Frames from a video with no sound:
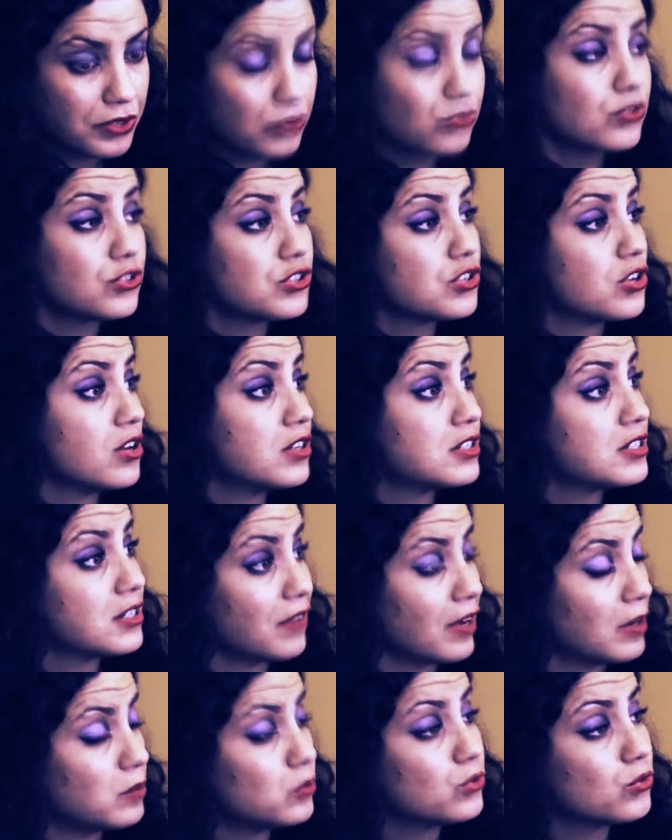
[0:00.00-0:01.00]
fait toute seule.
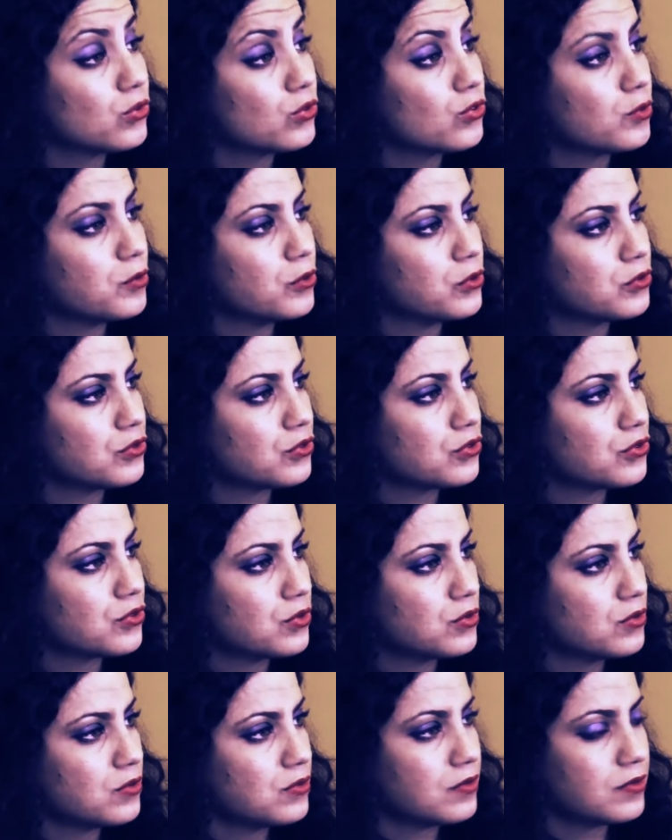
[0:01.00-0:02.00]
C'est vraiment de
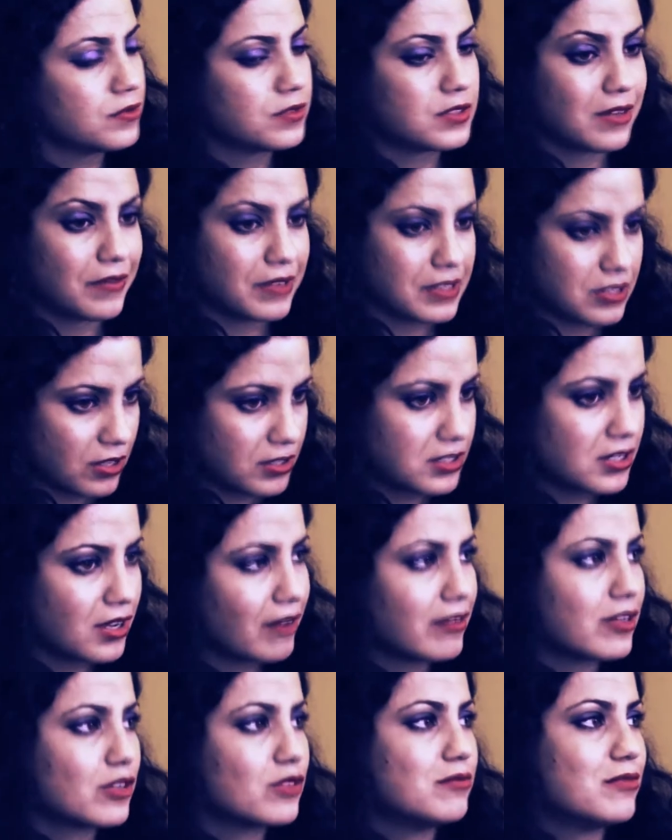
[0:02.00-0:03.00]
l'autoproduction. Ça va
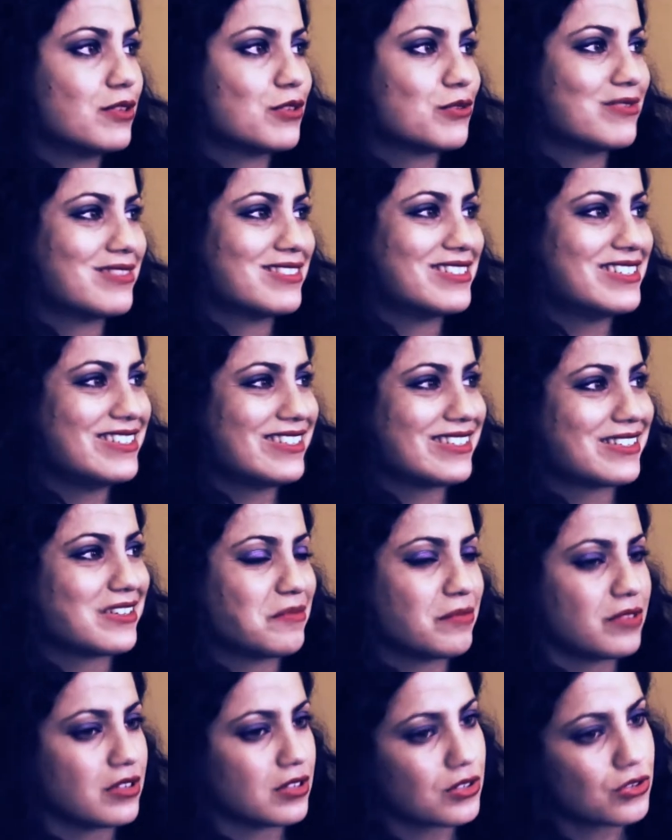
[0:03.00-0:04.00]
sortir avec une maison de disques,
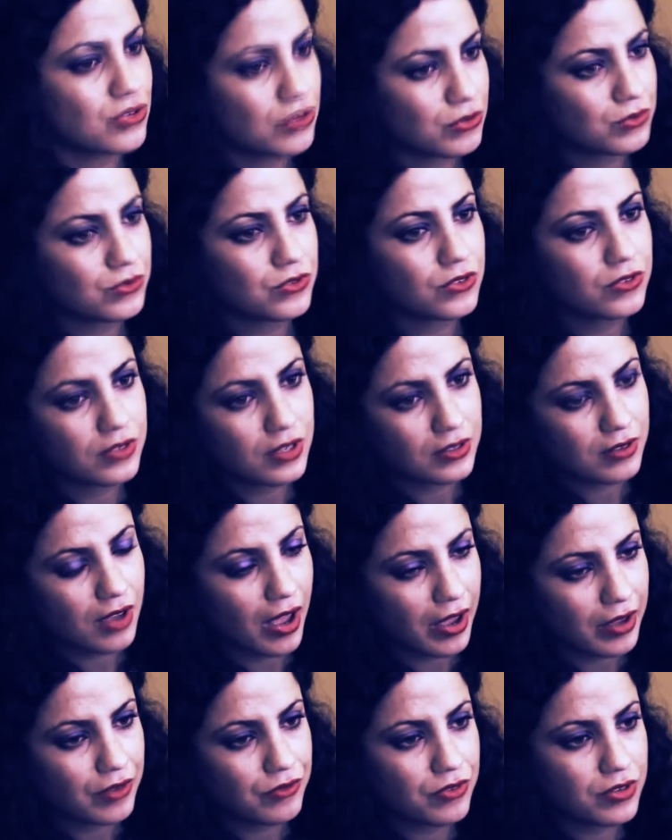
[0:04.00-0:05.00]
mais je suis contente
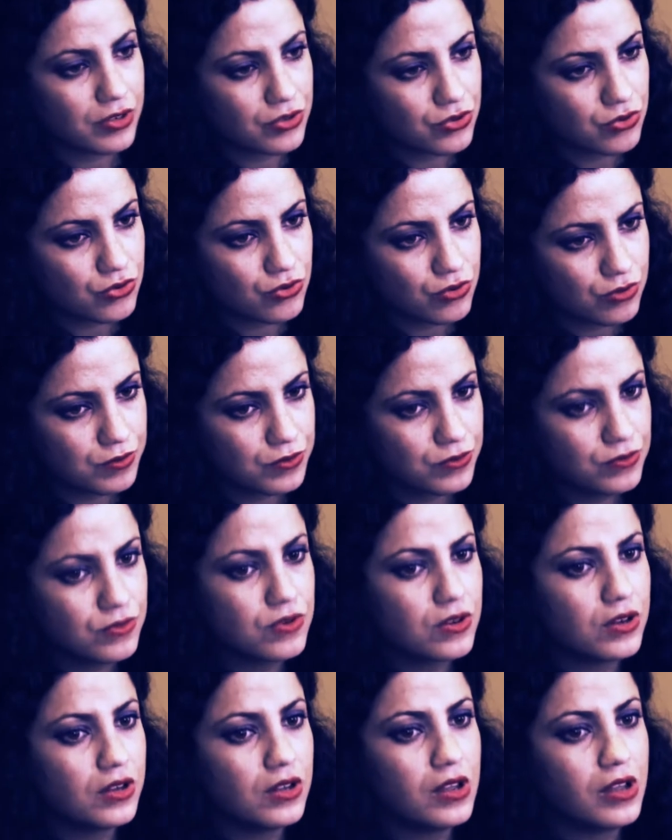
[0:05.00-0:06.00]
d'être arrivée jusqu'au bout.
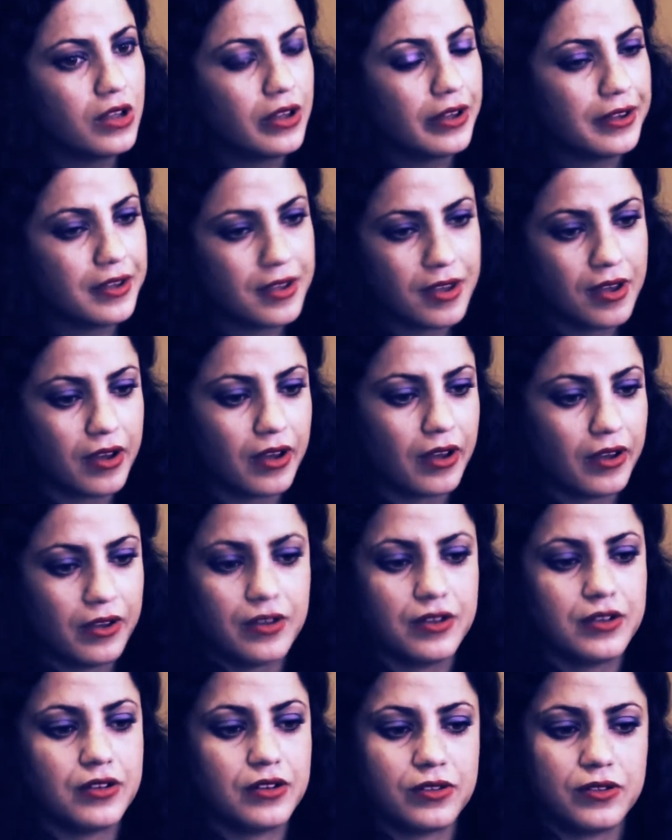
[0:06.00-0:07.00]
Et
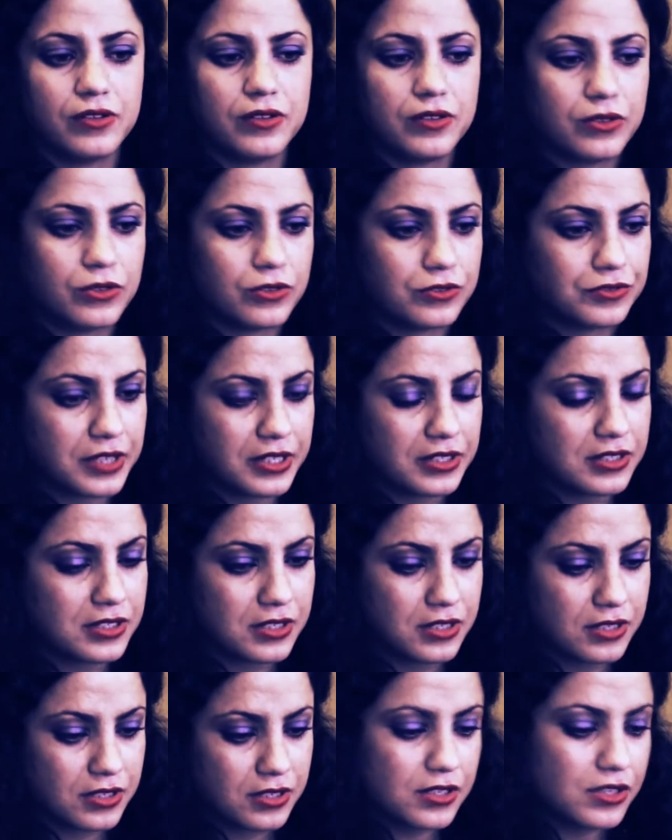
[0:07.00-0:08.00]
euh, en fait,
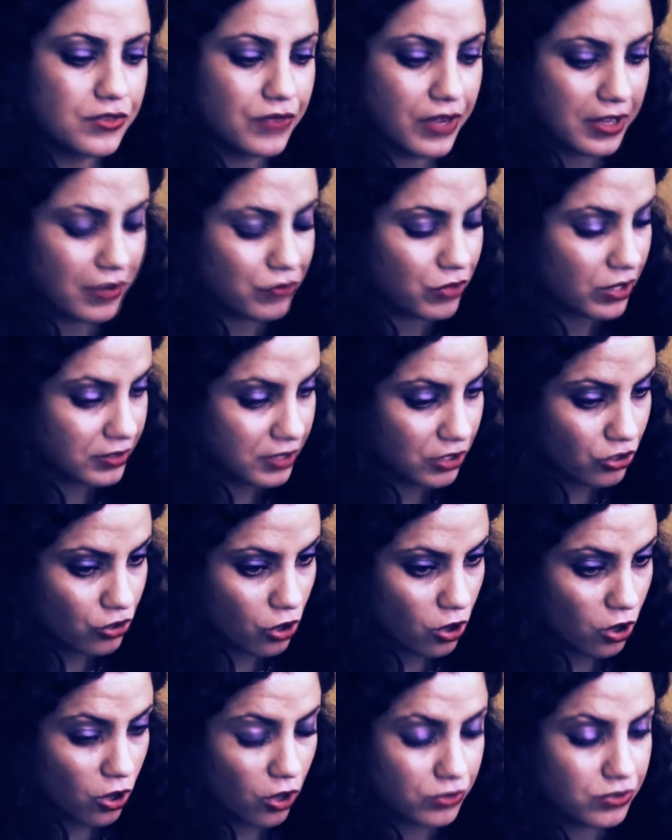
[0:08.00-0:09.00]
il, va y avoir des
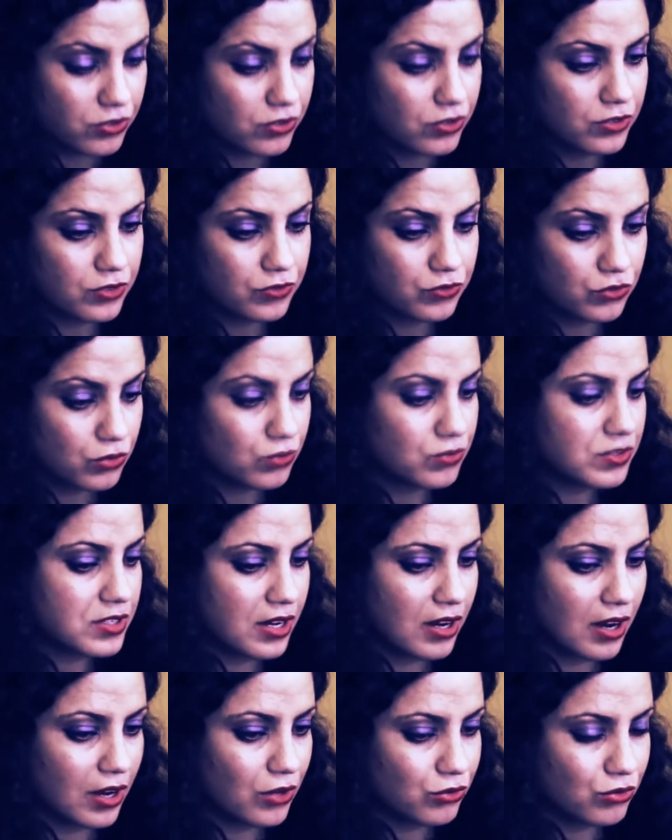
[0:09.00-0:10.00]
cordes,
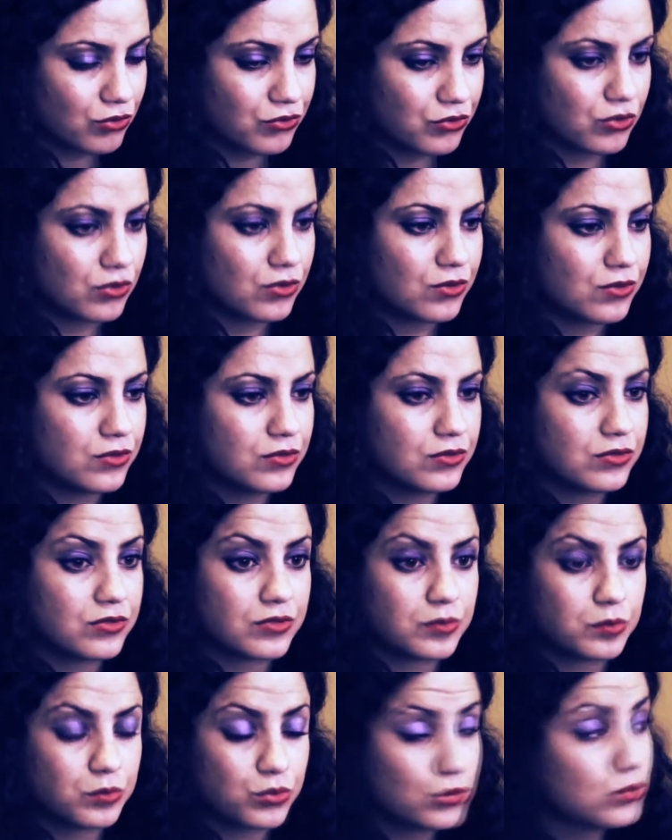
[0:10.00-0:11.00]
violoncelle, alto, violon,
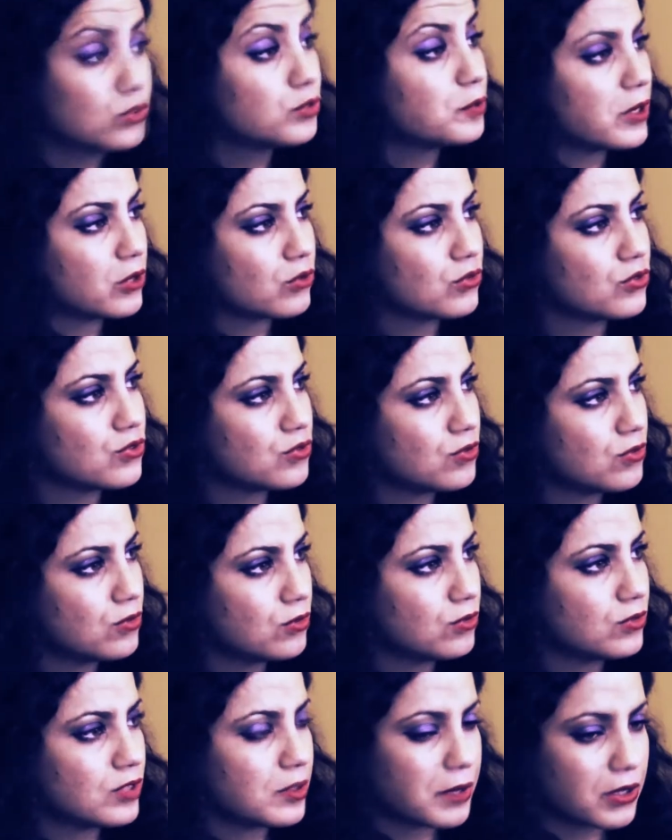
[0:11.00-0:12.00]
beaucoup de
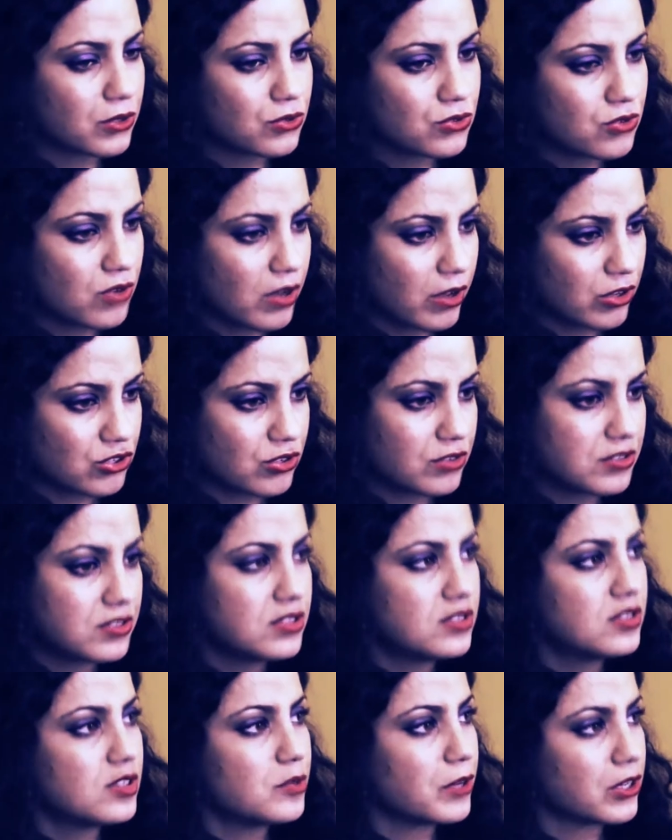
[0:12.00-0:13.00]
percussions, des percussions
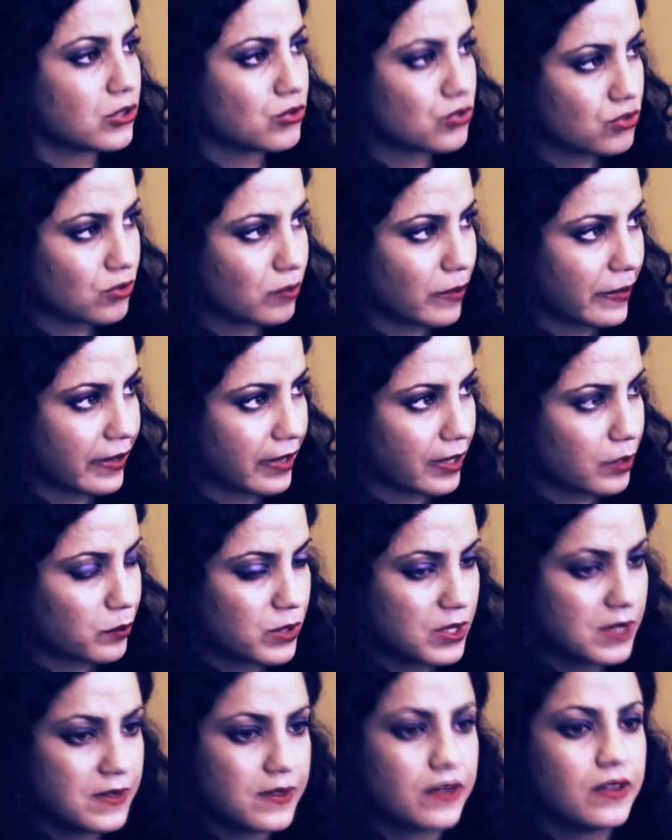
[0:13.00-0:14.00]
argentines, des percussions
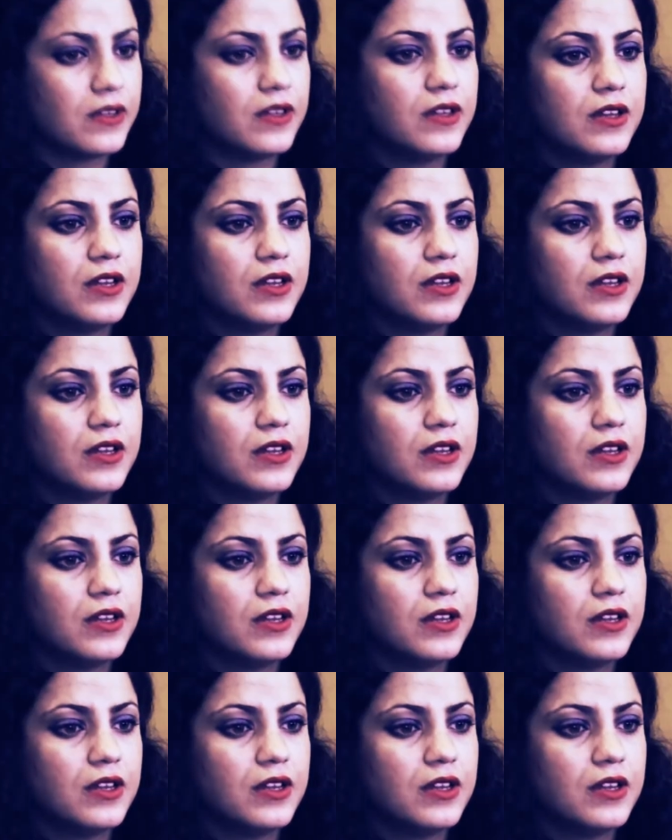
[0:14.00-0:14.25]
maghrébines,